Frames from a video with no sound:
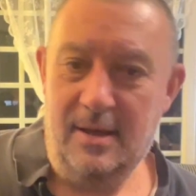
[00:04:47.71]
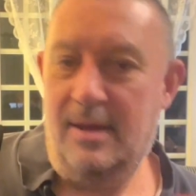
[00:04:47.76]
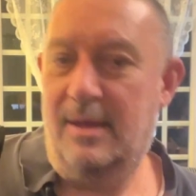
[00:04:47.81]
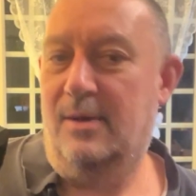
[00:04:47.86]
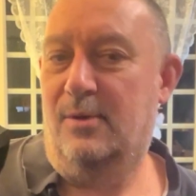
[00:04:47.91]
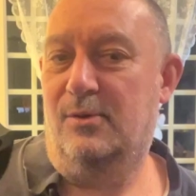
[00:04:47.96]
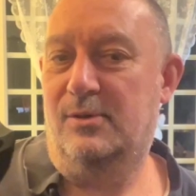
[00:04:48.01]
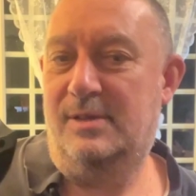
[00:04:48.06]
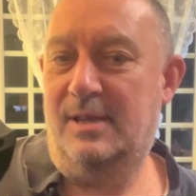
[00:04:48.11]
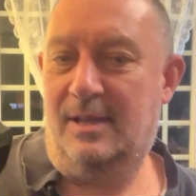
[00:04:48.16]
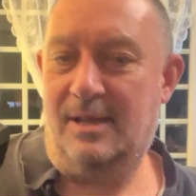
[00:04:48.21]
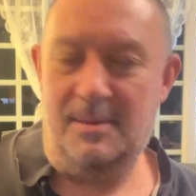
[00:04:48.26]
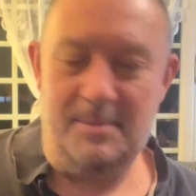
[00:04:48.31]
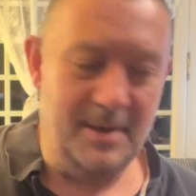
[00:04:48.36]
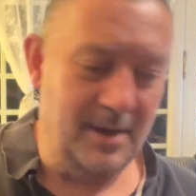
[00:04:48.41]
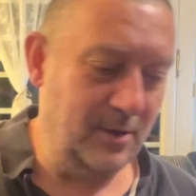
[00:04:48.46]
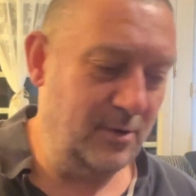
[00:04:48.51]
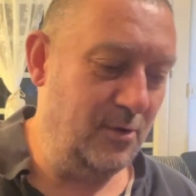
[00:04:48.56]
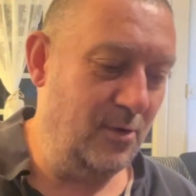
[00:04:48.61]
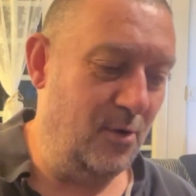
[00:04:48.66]
Et on sait très
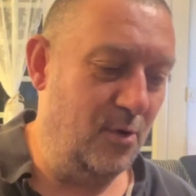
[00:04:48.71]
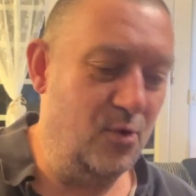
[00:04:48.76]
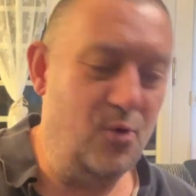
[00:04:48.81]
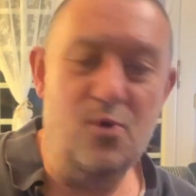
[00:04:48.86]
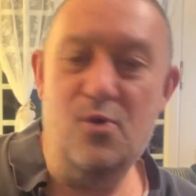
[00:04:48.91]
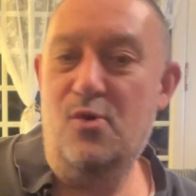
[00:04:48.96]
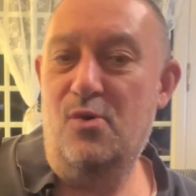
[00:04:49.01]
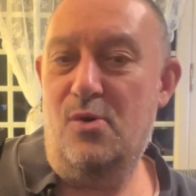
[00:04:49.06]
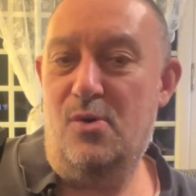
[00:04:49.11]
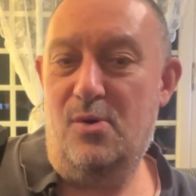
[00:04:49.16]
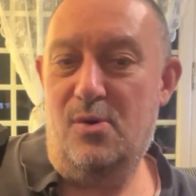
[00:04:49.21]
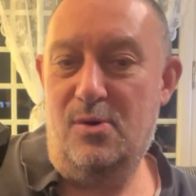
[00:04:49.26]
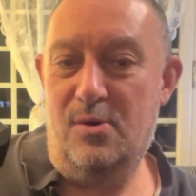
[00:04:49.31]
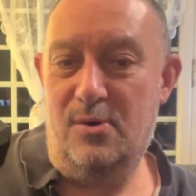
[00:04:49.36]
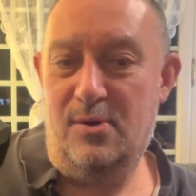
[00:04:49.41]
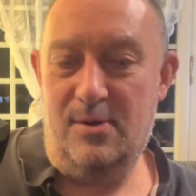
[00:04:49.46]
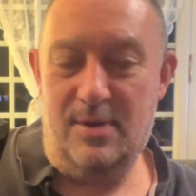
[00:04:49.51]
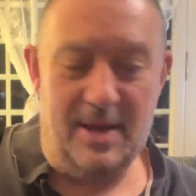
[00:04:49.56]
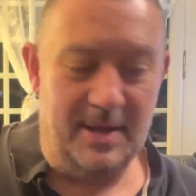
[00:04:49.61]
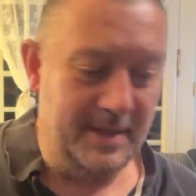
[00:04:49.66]
bien qu'en gros,
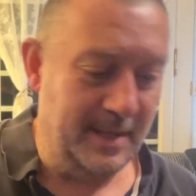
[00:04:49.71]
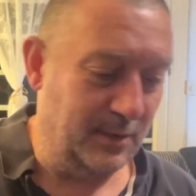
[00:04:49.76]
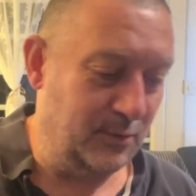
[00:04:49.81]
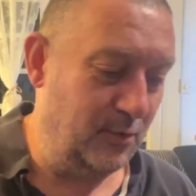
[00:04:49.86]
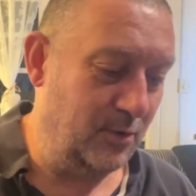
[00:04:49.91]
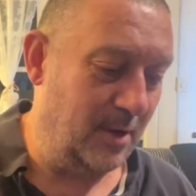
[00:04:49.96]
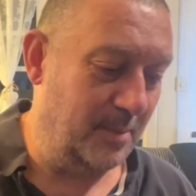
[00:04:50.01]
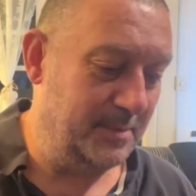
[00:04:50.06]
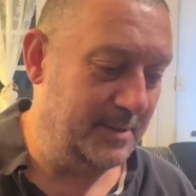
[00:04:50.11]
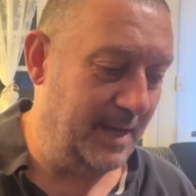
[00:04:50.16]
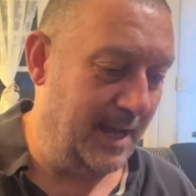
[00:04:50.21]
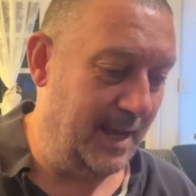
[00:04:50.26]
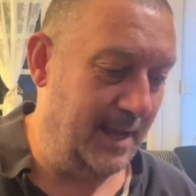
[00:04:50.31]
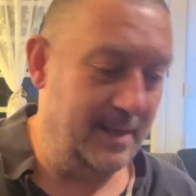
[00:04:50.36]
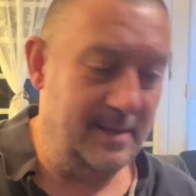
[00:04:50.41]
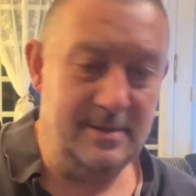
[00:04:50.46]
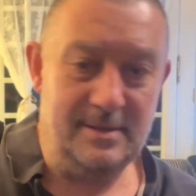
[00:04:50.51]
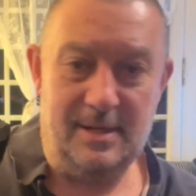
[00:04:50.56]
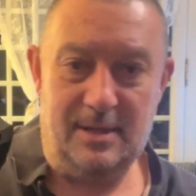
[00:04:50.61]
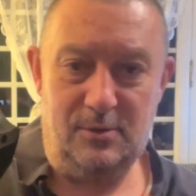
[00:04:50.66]
euh, un accu comme
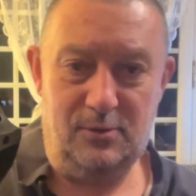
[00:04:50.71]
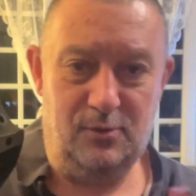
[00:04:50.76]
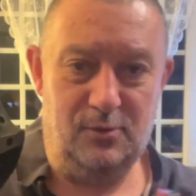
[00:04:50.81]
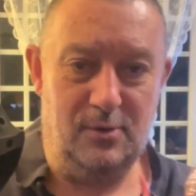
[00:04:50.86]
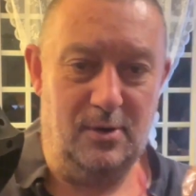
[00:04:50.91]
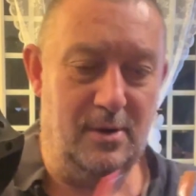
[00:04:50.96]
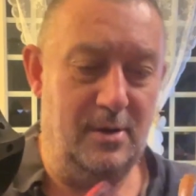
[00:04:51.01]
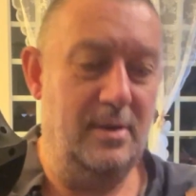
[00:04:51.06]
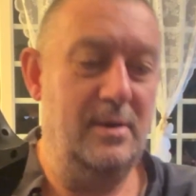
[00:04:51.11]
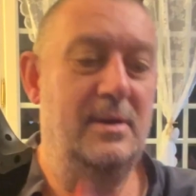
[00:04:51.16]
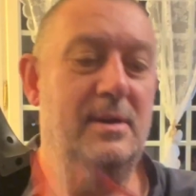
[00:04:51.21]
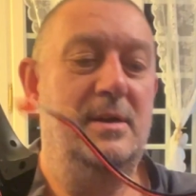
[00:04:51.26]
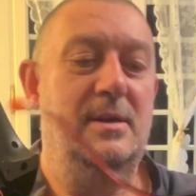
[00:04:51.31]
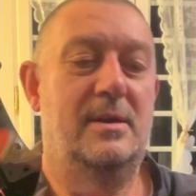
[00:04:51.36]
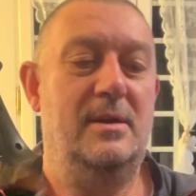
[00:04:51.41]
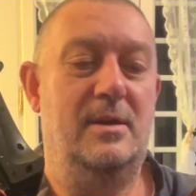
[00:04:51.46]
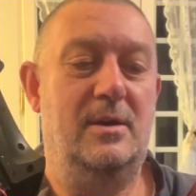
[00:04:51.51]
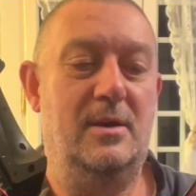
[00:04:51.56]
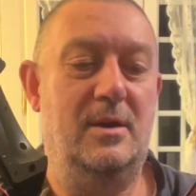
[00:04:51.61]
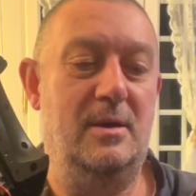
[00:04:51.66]
ça, c'est du... Euh,
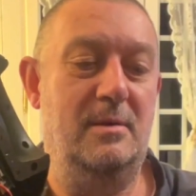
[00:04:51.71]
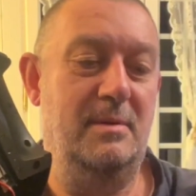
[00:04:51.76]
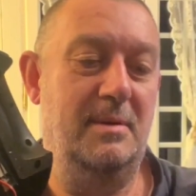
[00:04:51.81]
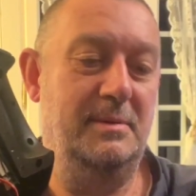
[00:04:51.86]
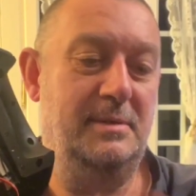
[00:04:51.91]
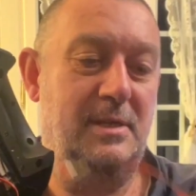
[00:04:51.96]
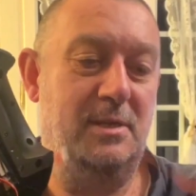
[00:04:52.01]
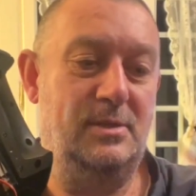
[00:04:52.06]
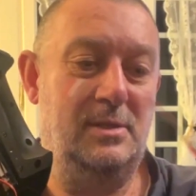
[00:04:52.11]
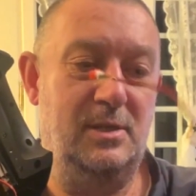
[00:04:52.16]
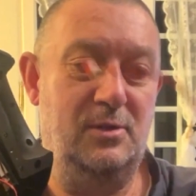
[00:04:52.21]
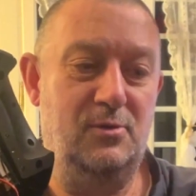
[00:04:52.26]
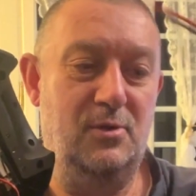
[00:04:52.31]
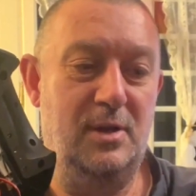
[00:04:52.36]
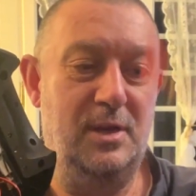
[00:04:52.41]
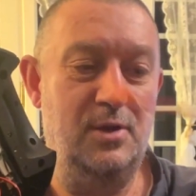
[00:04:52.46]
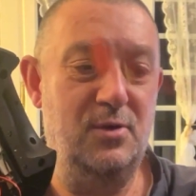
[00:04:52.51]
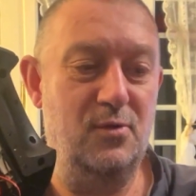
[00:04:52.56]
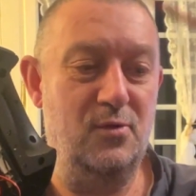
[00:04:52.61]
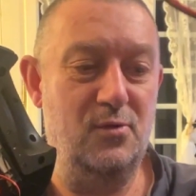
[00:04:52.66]
euh, c'est du
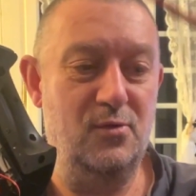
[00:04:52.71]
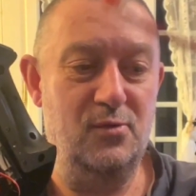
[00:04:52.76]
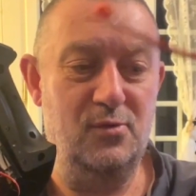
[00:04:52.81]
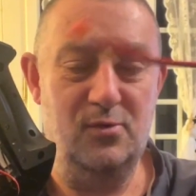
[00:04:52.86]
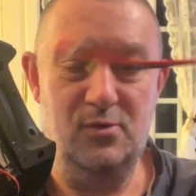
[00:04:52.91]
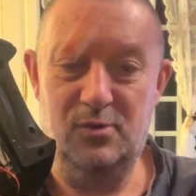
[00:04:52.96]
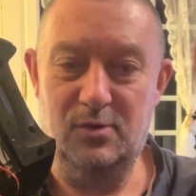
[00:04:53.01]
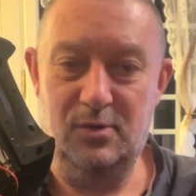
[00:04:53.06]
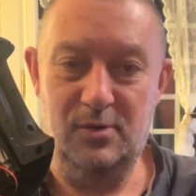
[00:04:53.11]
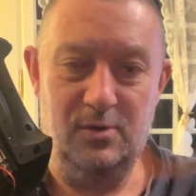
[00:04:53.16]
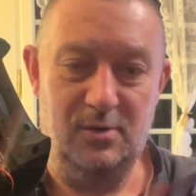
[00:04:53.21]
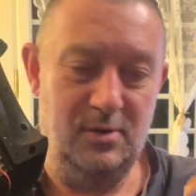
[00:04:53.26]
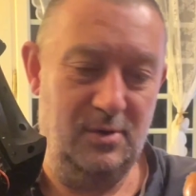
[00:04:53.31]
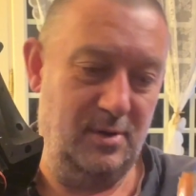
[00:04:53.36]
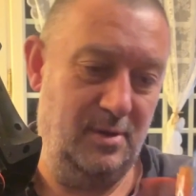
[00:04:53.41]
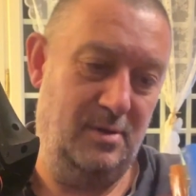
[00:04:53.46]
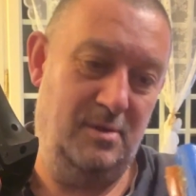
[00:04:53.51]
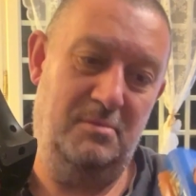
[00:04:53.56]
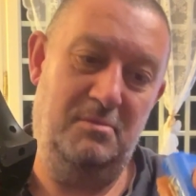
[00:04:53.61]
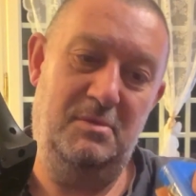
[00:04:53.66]
lion ou
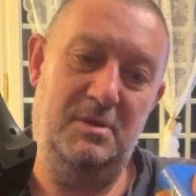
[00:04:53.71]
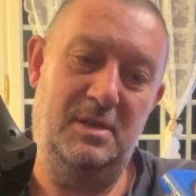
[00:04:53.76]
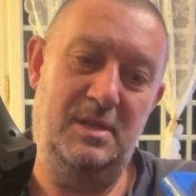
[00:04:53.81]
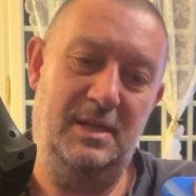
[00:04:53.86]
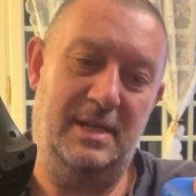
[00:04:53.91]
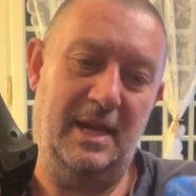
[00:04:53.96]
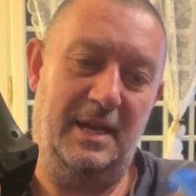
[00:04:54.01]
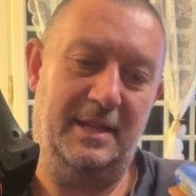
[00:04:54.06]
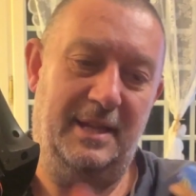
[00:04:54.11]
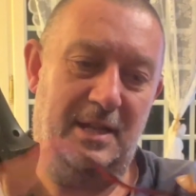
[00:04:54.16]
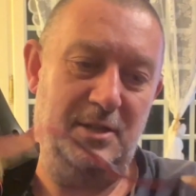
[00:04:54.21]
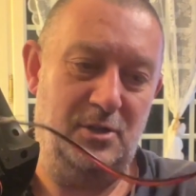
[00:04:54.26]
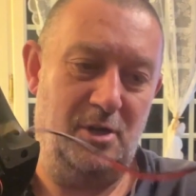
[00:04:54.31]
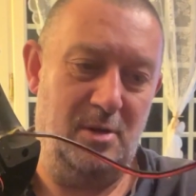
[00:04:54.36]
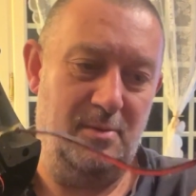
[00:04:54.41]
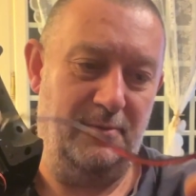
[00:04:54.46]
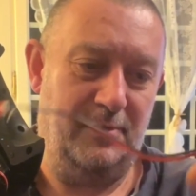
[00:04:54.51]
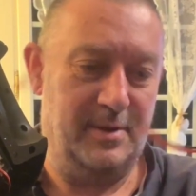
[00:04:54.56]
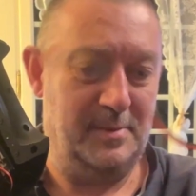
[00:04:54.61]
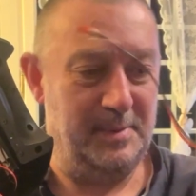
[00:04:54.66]
du nickel
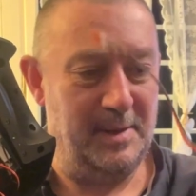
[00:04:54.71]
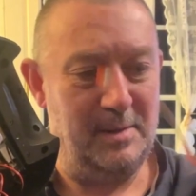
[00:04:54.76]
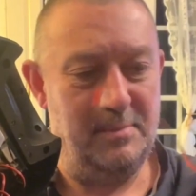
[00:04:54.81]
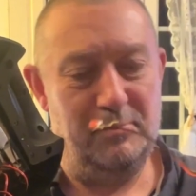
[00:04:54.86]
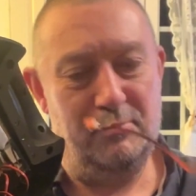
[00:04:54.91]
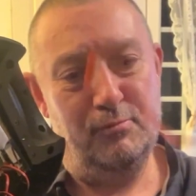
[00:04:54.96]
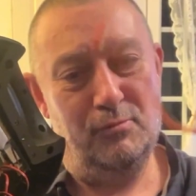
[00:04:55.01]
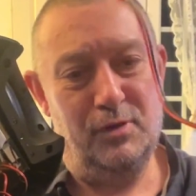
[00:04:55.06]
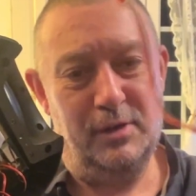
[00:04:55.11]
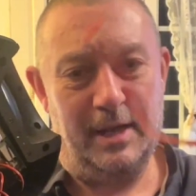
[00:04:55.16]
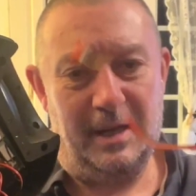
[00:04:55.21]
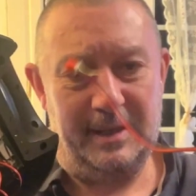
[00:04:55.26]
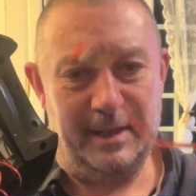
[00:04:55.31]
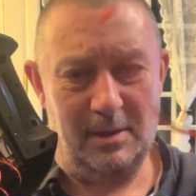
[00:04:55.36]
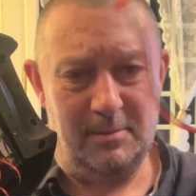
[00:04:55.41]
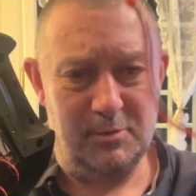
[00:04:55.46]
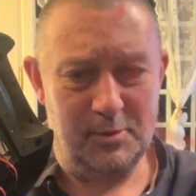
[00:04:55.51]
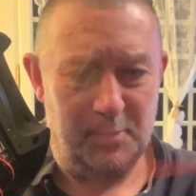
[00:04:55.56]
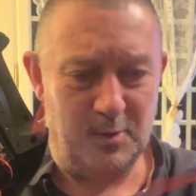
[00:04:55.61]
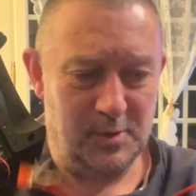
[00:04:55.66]
cadmium, enfin pas nickel
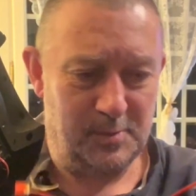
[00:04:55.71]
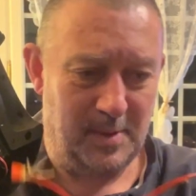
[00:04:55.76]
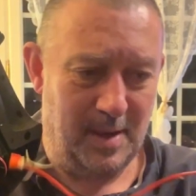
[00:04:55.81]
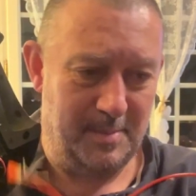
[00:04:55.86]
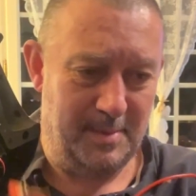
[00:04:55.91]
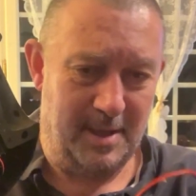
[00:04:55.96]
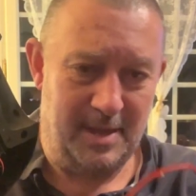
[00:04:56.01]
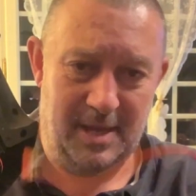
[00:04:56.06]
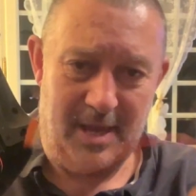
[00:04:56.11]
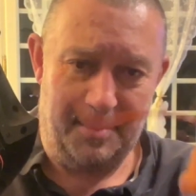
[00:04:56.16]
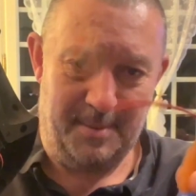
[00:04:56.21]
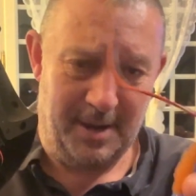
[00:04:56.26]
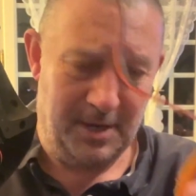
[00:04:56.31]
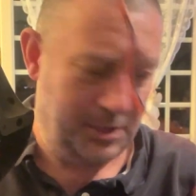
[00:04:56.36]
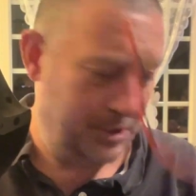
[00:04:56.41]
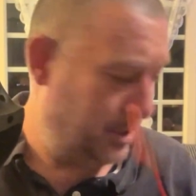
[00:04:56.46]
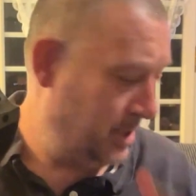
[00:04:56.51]
cadmium je pense pas, mais un